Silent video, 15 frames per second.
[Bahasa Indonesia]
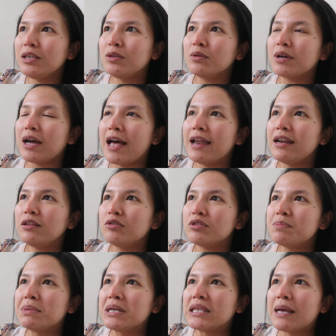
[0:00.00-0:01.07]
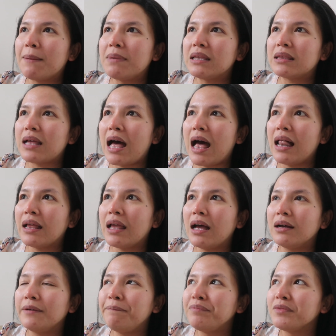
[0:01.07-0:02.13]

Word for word: gitu kan terus berita-berita hal yang